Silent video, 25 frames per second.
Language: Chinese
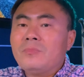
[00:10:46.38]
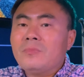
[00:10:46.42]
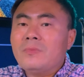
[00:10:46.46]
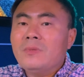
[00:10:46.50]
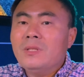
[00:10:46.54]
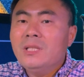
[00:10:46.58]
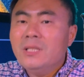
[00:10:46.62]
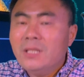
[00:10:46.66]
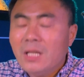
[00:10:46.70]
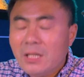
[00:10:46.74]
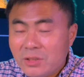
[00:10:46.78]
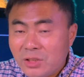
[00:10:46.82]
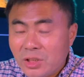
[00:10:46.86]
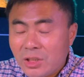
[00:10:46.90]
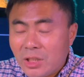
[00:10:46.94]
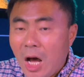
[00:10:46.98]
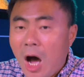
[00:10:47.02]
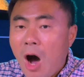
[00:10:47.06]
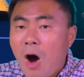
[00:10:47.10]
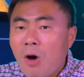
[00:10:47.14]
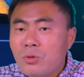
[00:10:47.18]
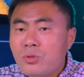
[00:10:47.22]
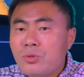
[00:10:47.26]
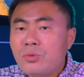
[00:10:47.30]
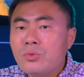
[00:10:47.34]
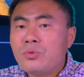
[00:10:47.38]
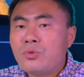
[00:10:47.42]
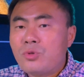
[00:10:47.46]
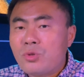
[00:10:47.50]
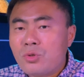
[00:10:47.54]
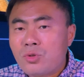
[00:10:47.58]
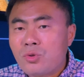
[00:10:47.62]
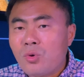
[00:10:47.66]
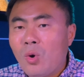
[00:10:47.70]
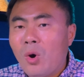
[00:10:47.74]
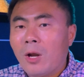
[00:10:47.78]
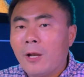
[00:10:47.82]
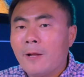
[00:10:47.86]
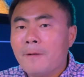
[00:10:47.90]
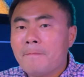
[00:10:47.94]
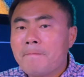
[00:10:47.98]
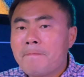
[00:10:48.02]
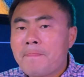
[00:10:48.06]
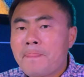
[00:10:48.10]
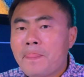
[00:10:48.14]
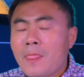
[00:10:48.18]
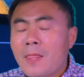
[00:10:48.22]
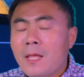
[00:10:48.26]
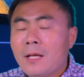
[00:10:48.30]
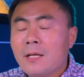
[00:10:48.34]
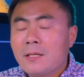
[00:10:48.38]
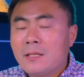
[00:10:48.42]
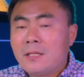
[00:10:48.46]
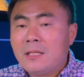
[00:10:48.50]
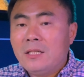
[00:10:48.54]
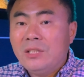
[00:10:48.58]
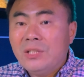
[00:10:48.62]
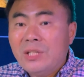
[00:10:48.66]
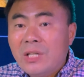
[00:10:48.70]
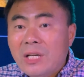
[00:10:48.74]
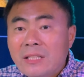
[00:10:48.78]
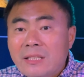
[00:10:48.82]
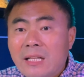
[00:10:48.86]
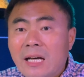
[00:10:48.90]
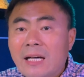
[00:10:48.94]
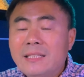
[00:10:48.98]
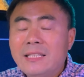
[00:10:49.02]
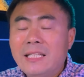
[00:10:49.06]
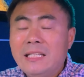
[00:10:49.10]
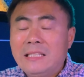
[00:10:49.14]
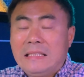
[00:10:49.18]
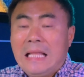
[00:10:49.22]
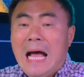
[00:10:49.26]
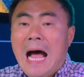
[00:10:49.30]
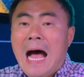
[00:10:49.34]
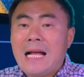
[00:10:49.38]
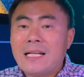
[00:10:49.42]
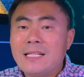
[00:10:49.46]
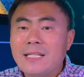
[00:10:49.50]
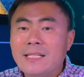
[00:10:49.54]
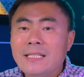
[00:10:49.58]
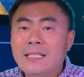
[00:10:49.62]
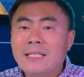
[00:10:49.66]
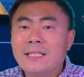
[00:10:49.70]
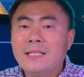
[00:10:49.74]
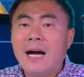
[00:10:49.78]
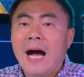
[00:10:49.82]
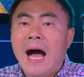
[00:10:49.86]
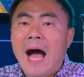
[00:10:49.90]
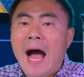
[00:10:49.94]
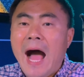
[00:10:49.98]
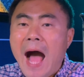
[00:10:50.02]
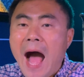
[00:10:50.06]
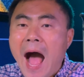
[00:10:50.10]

你能得到好处，你去做了，可能你打着一个